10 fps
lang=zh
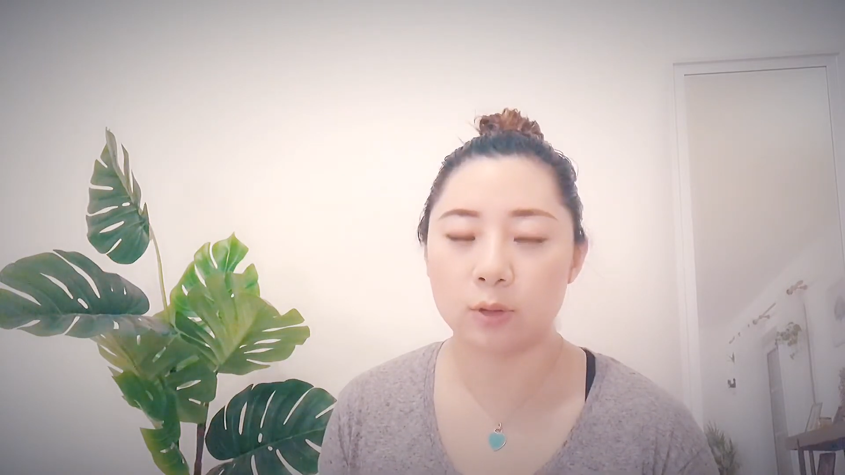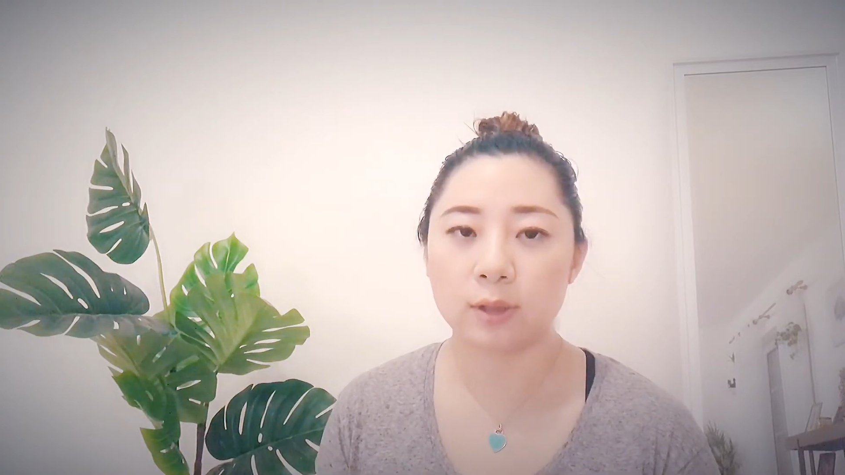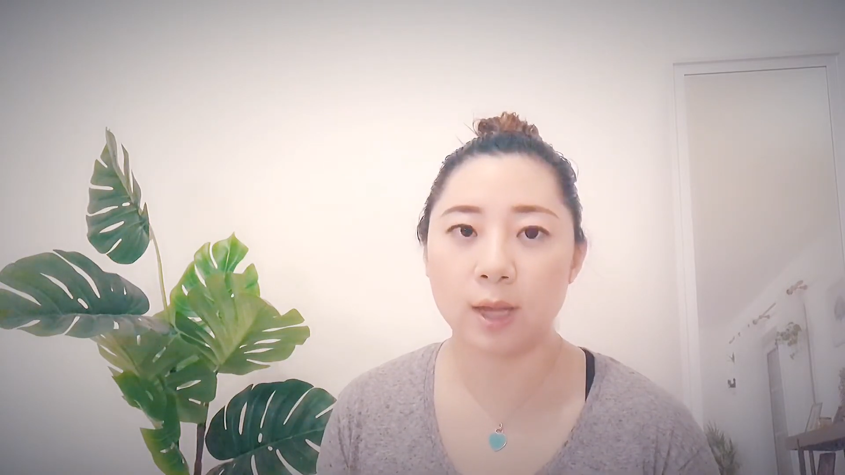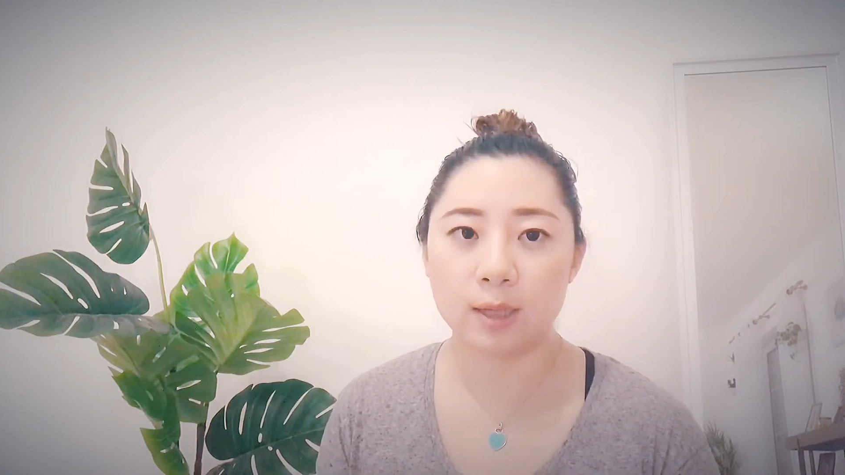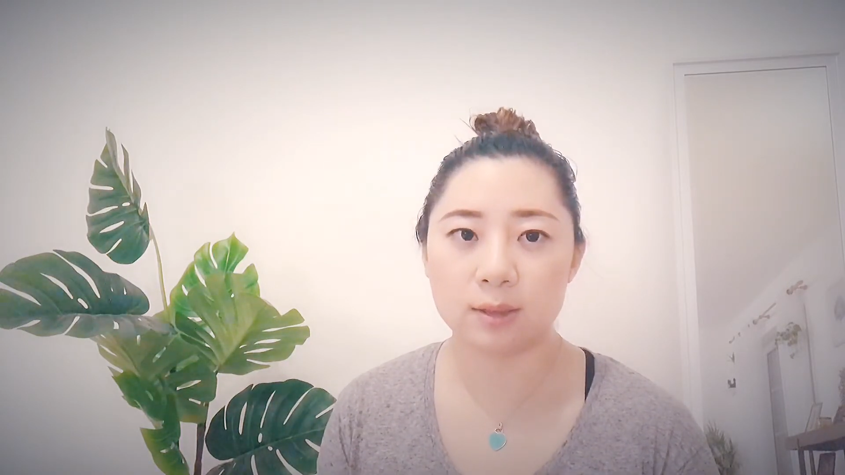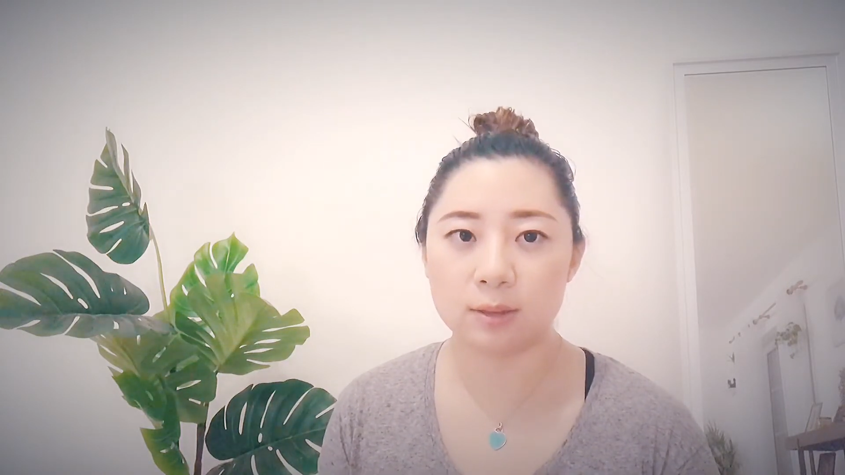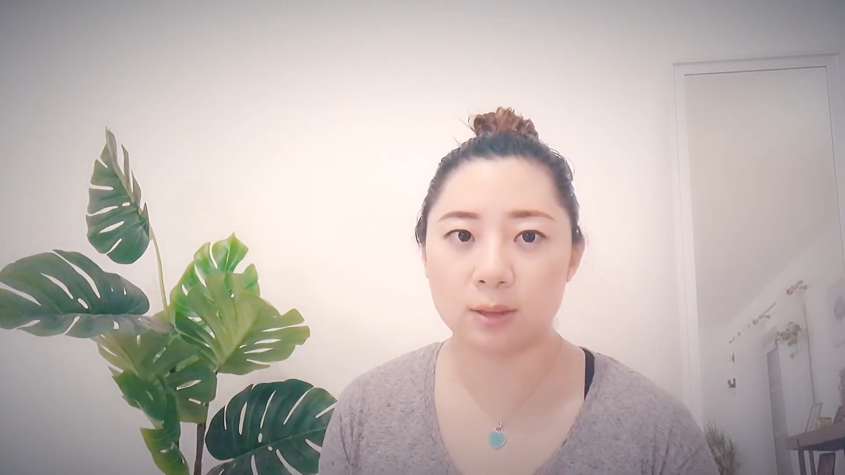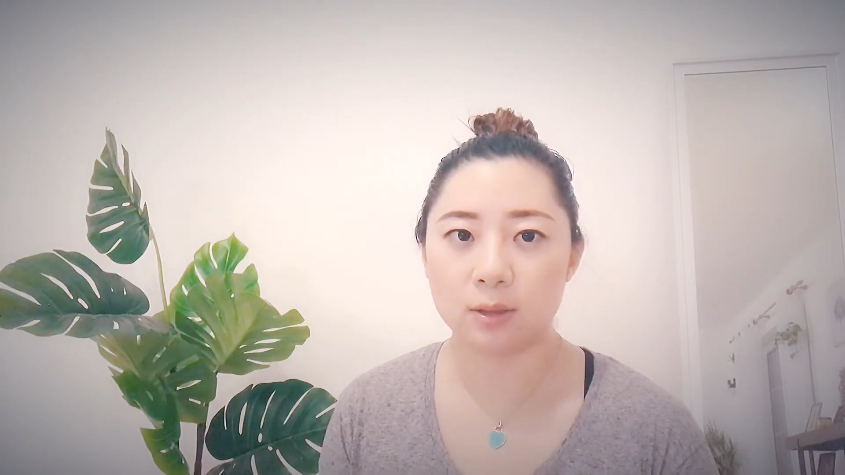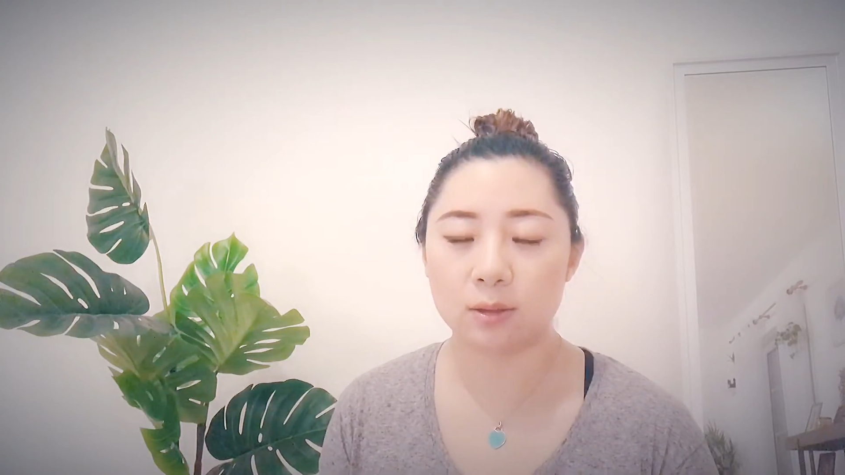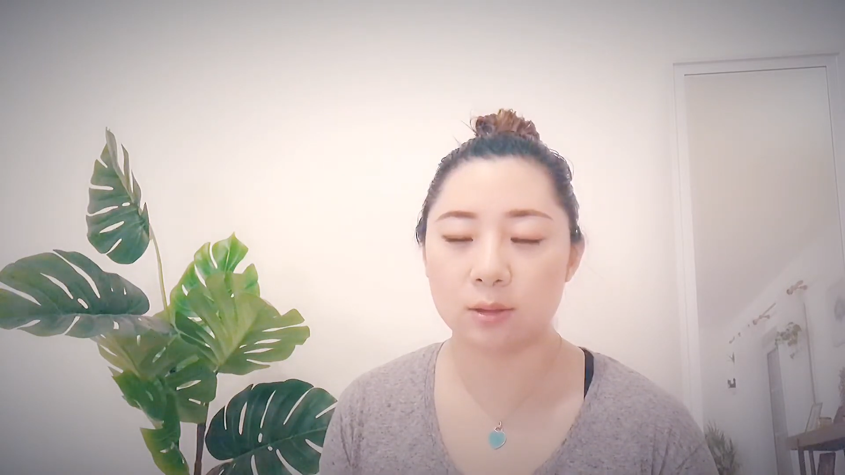穿搭这
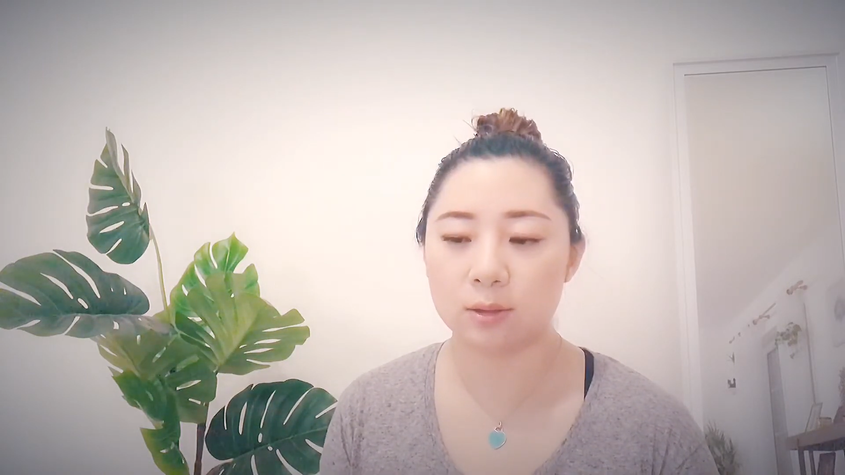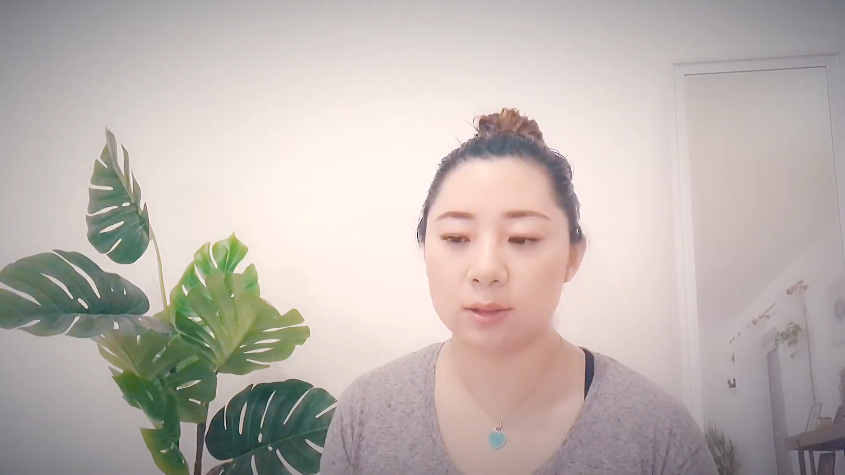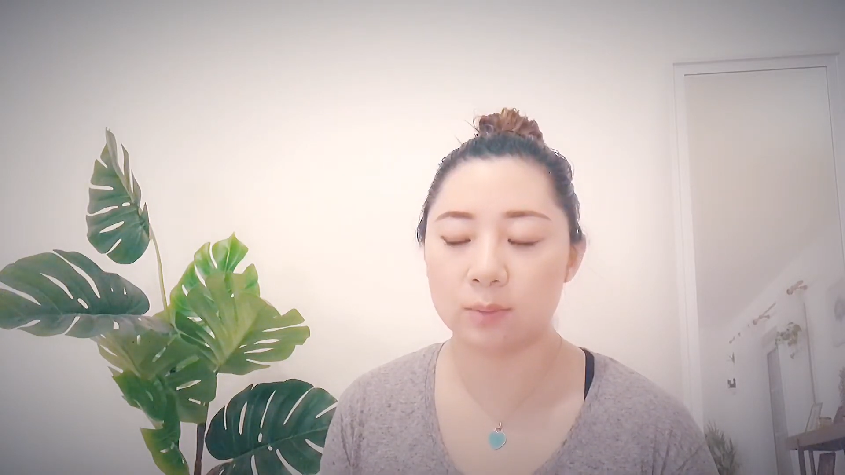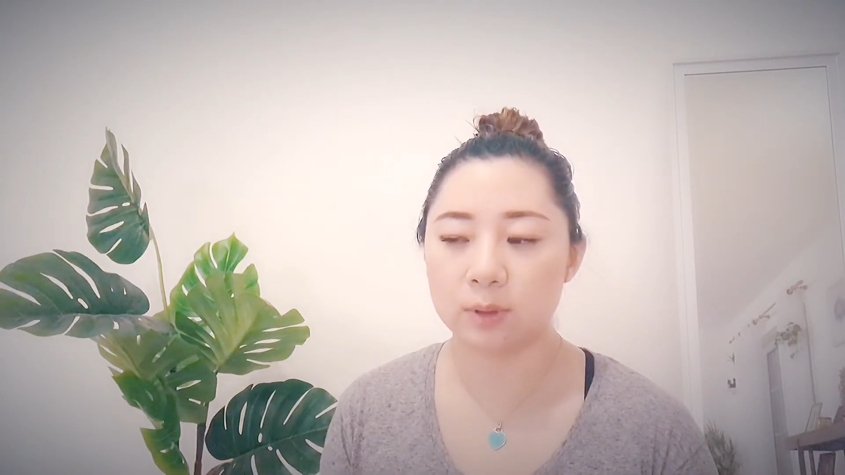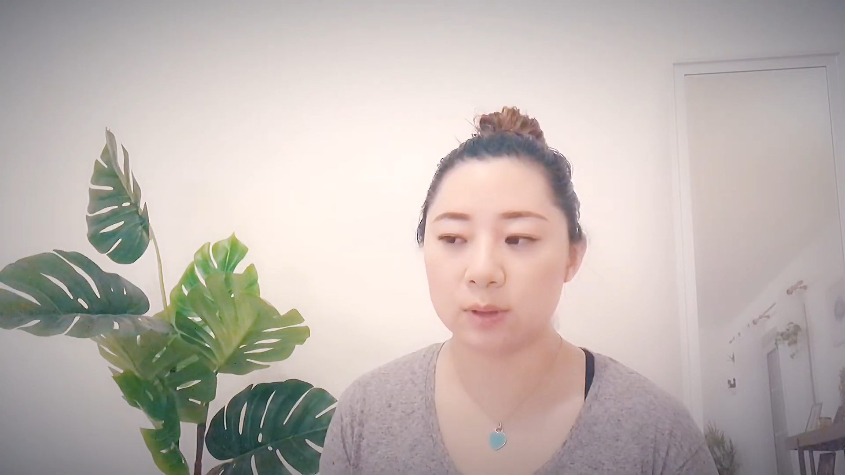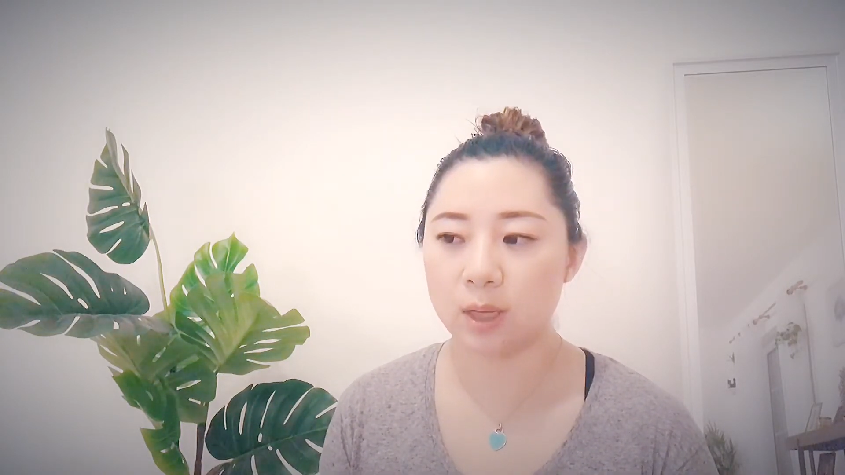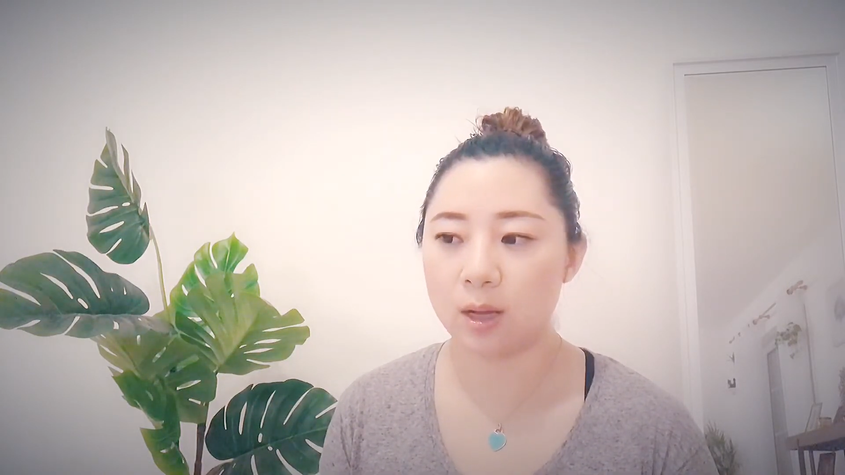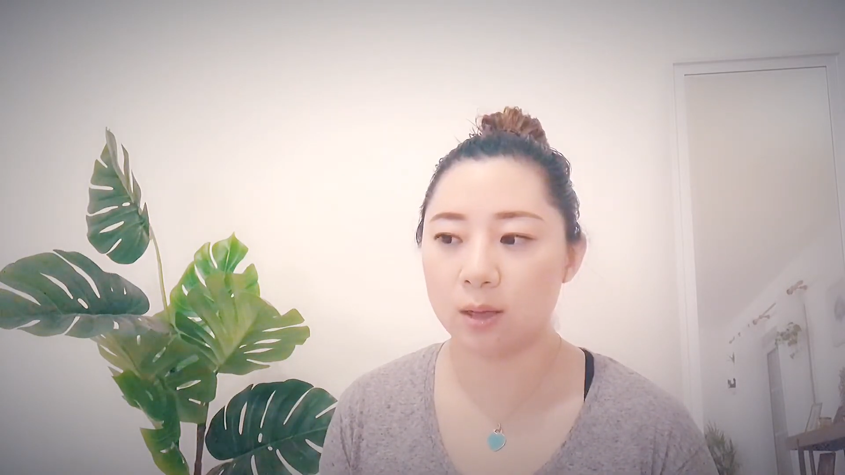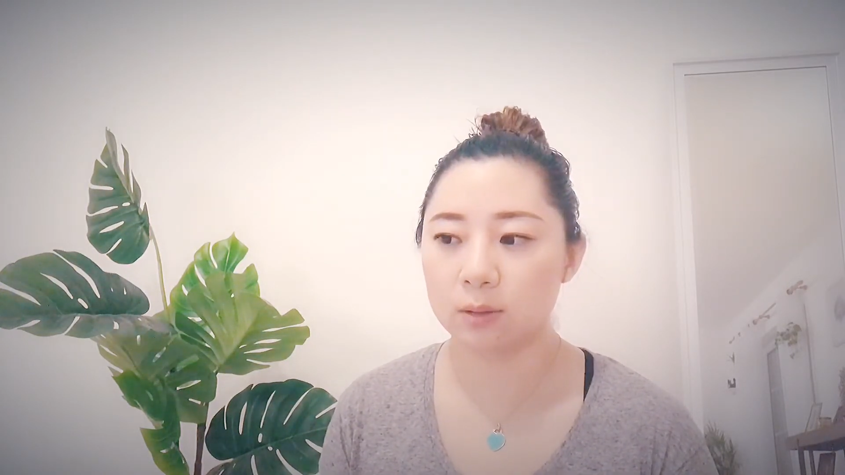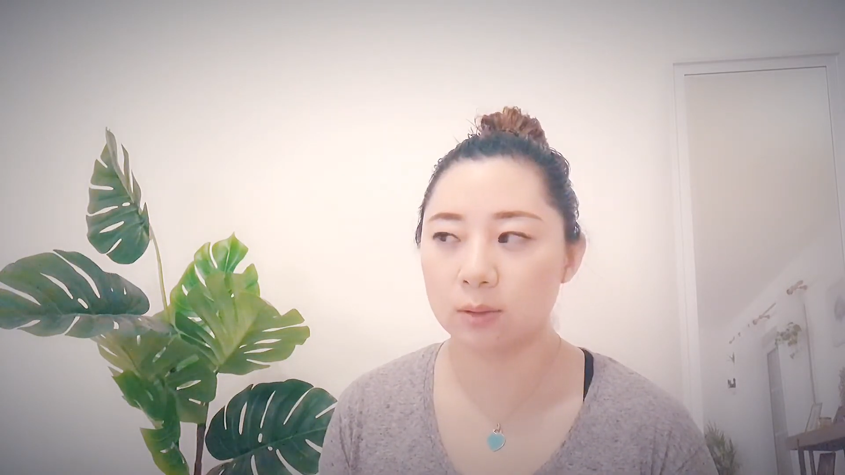些是基本
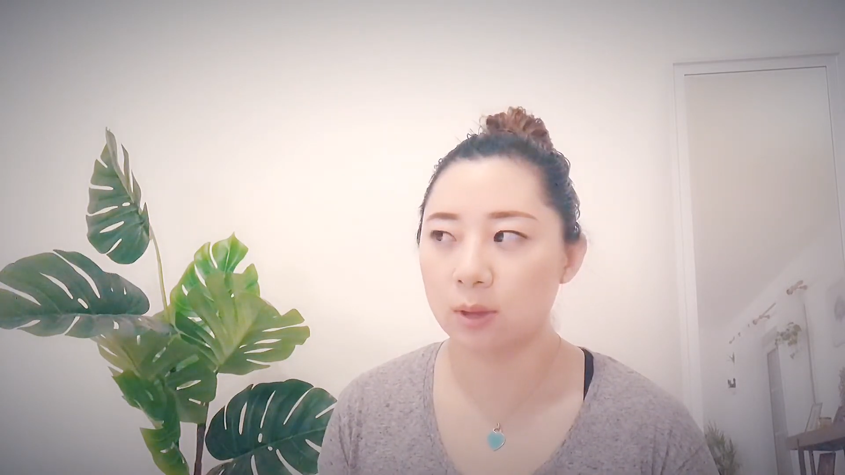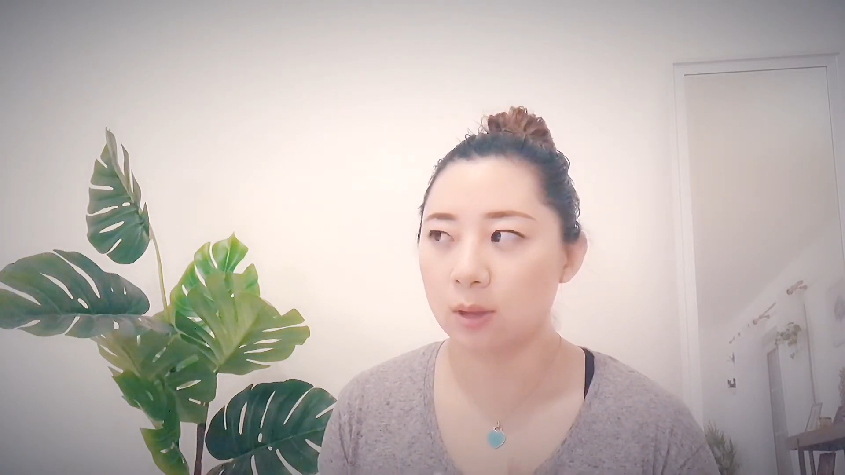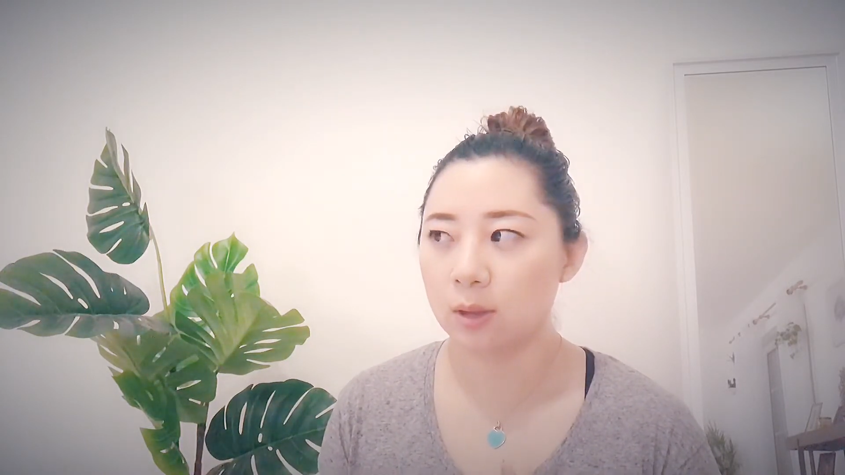上，